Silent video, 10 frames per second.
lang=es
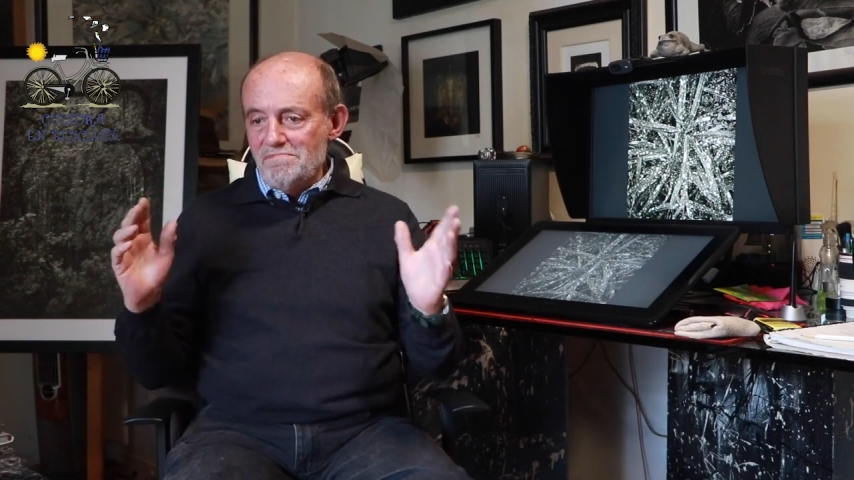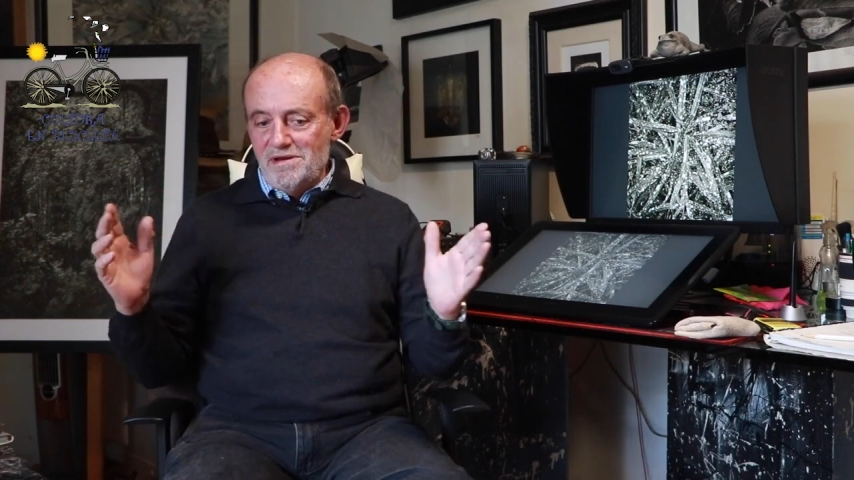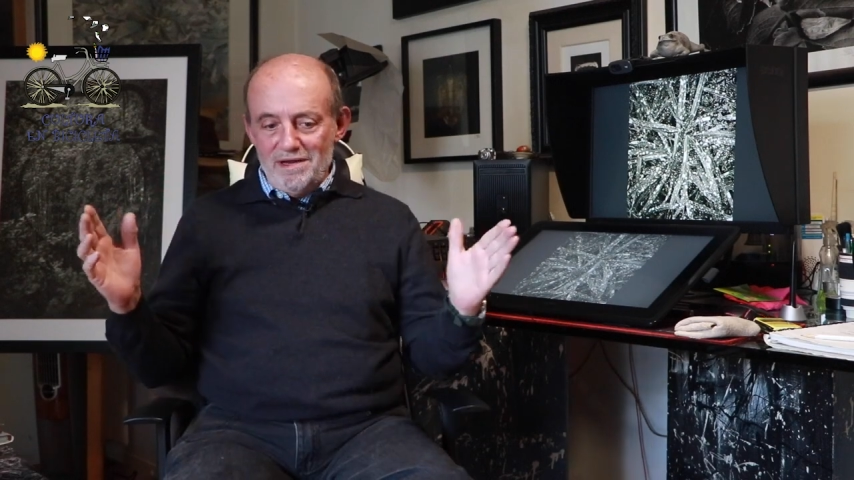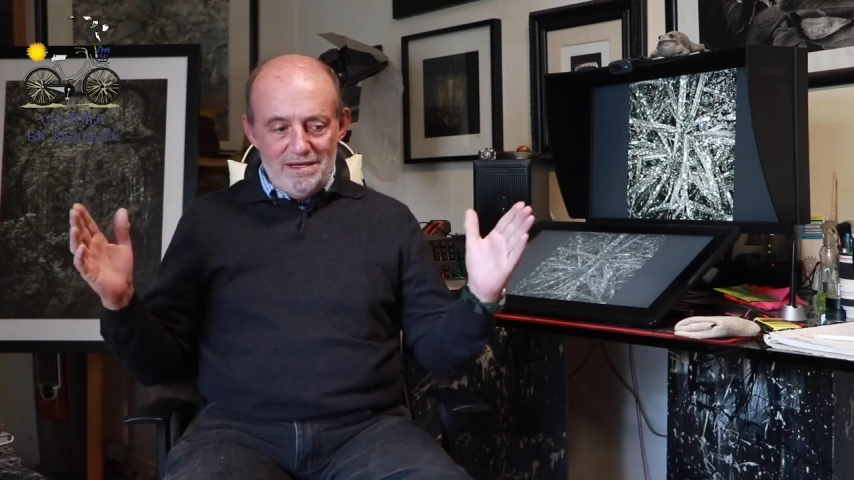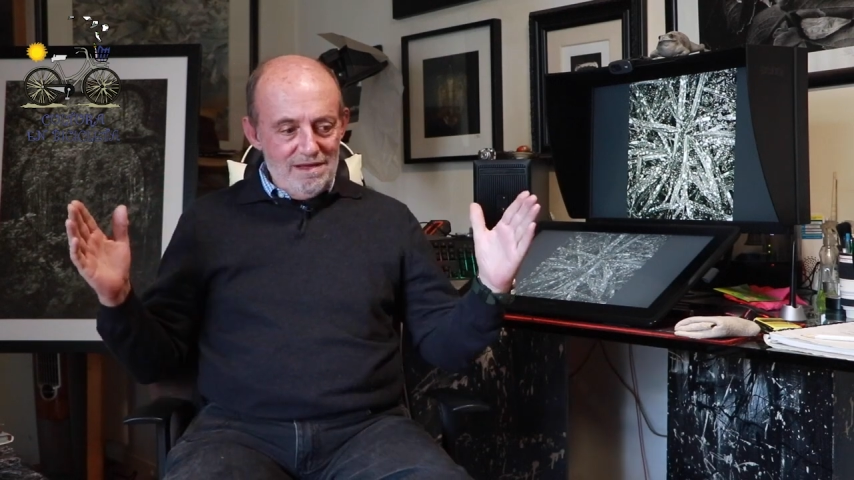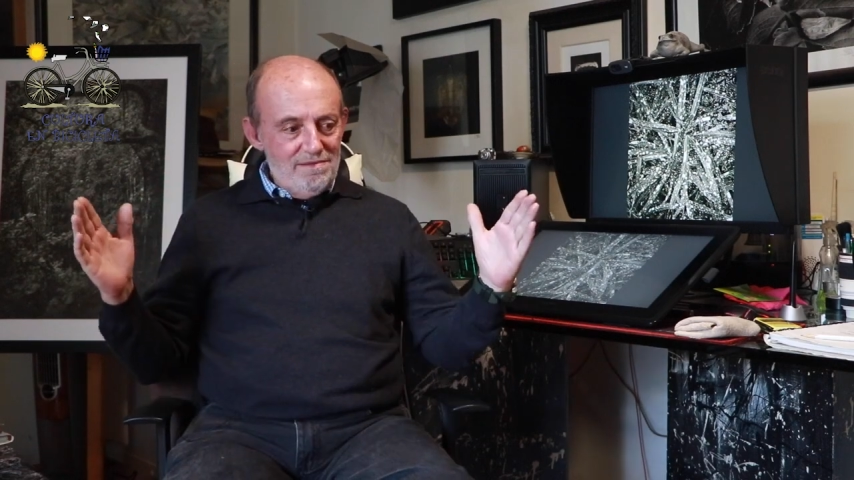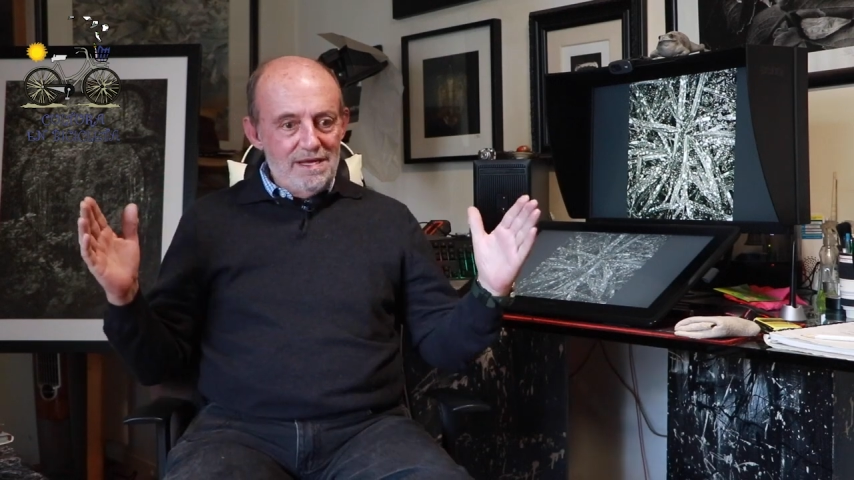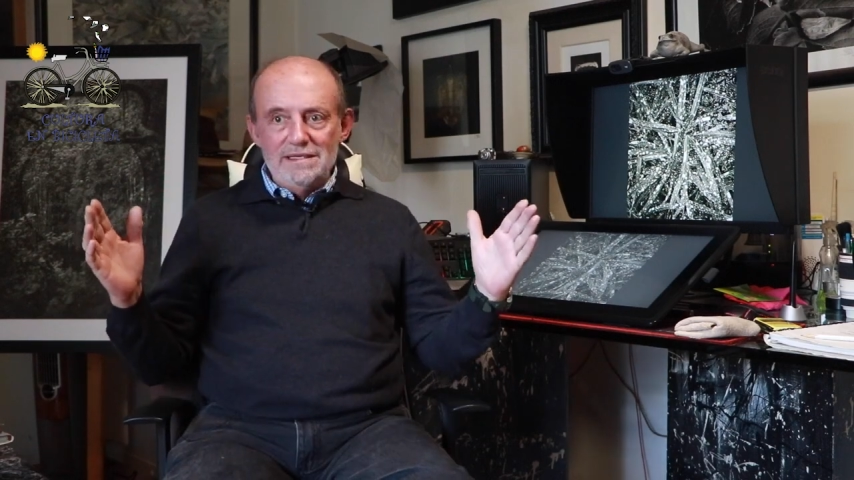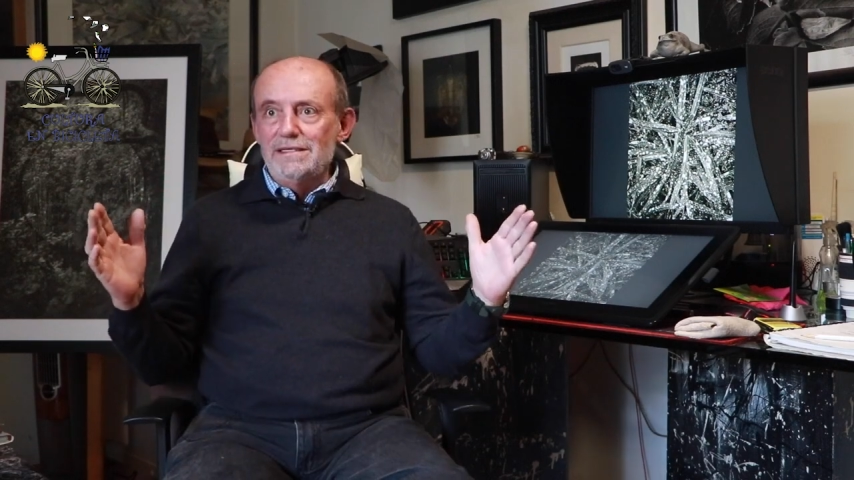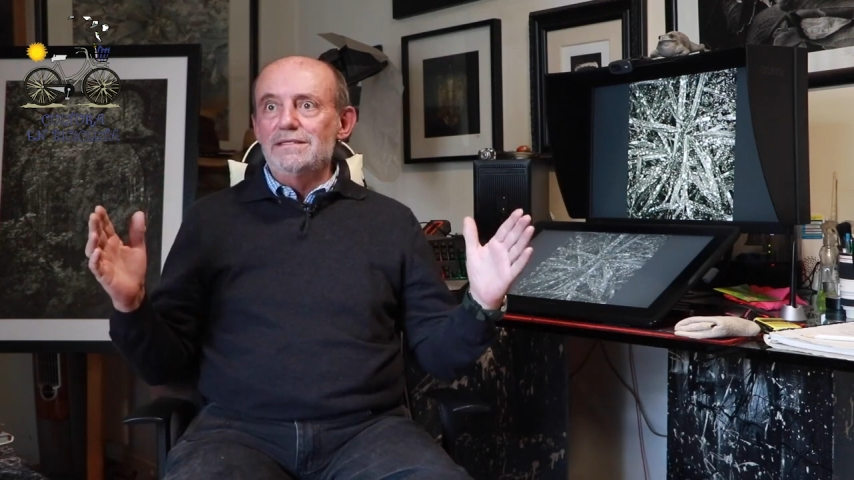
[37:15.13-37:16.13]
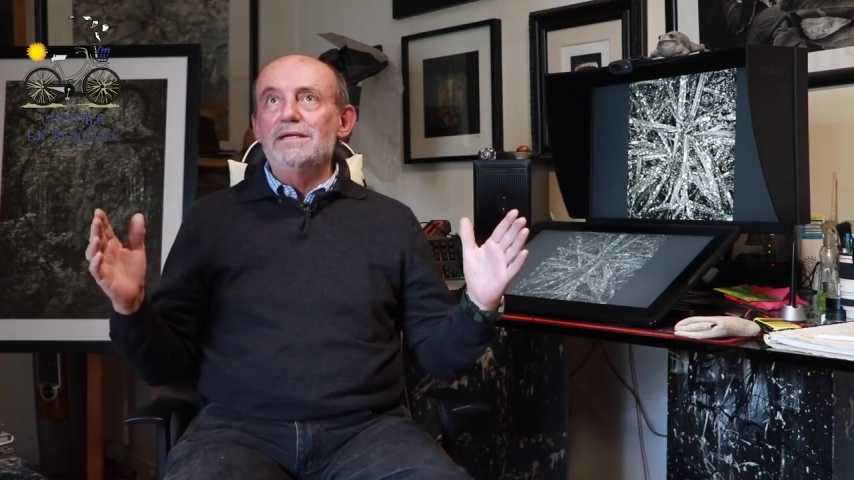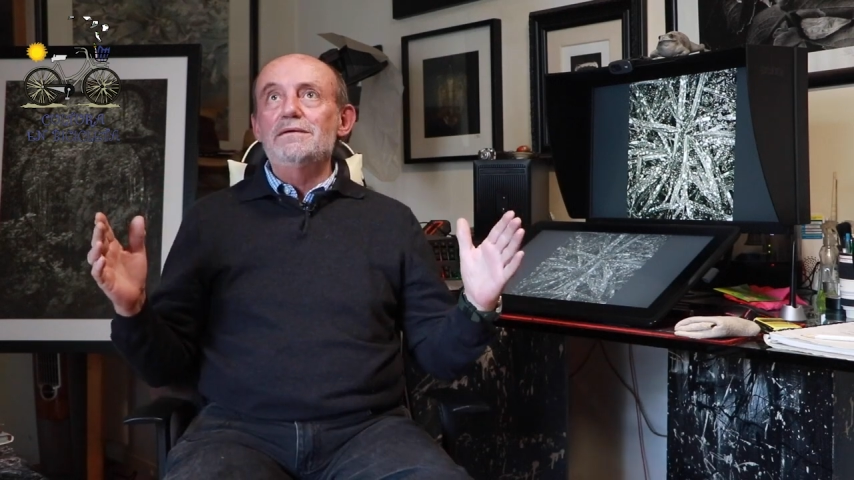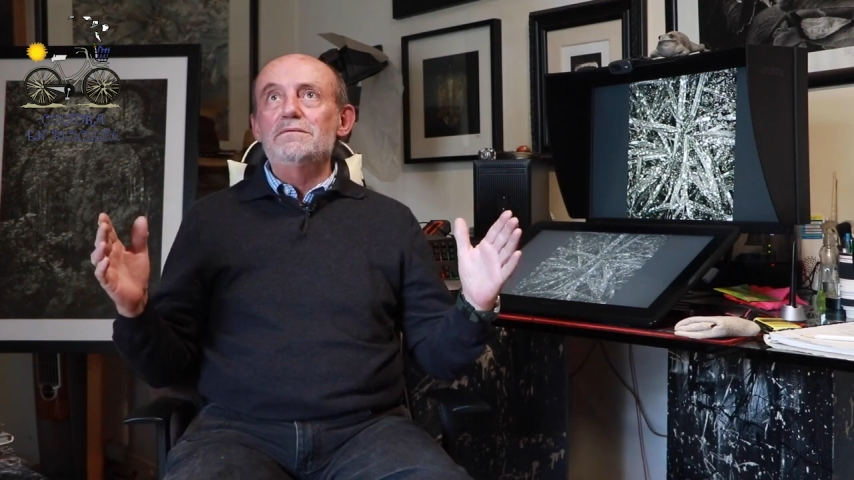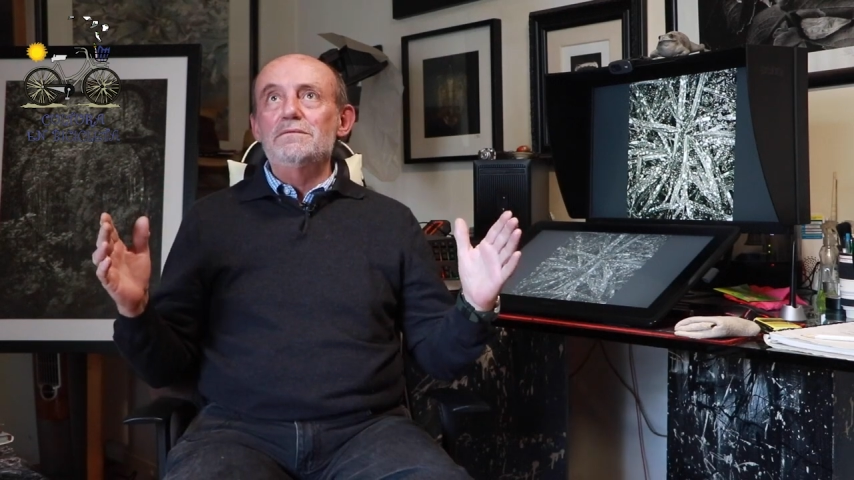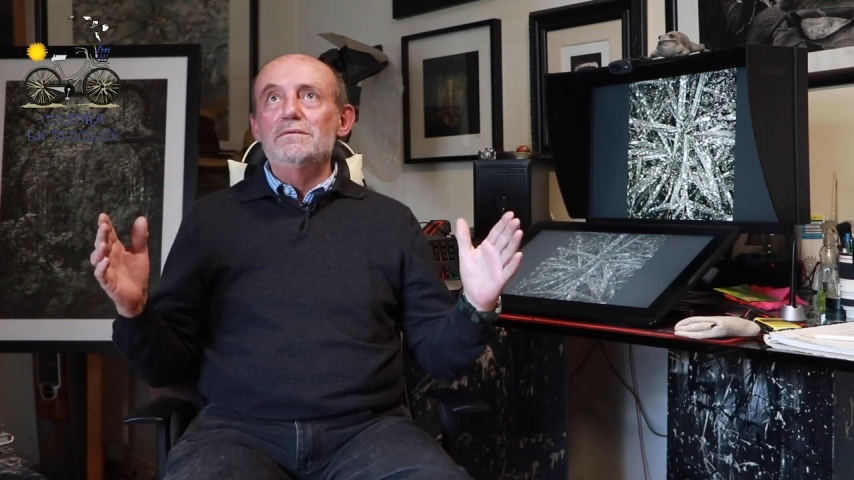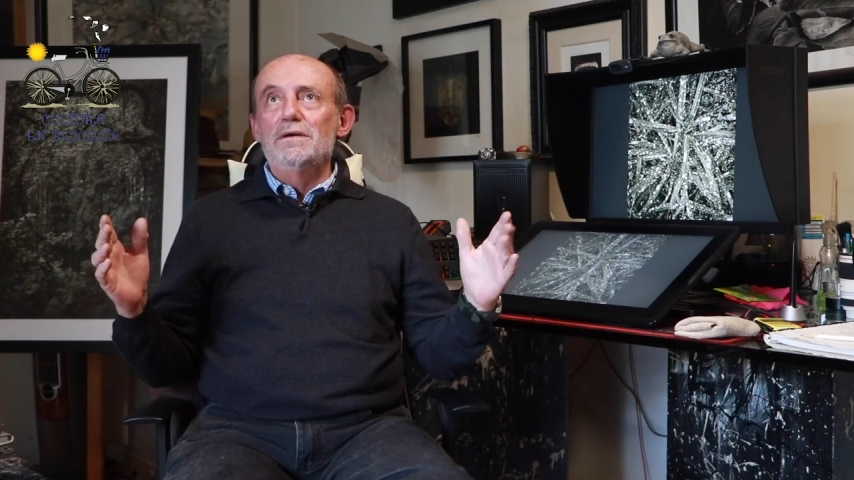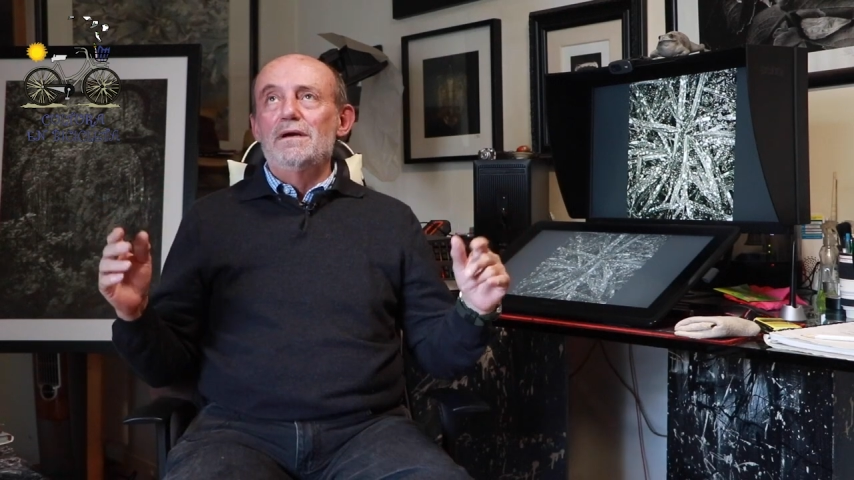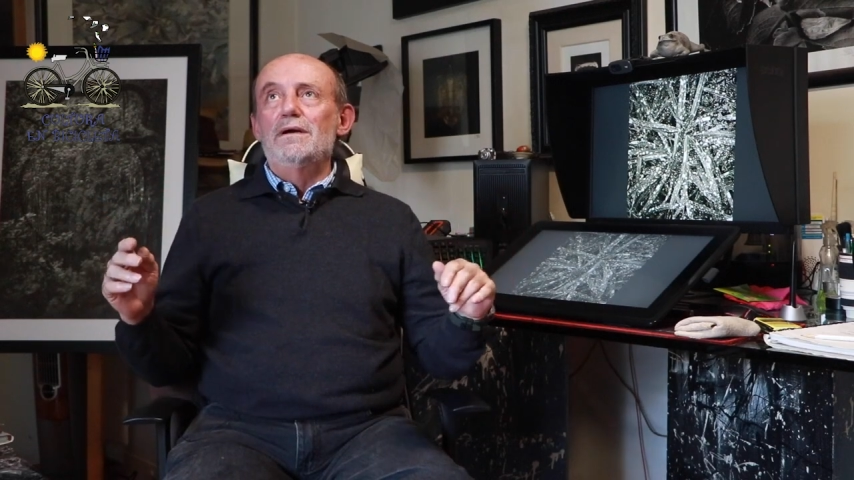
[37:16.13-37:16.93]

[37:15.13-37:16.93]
mira qué bien te esto,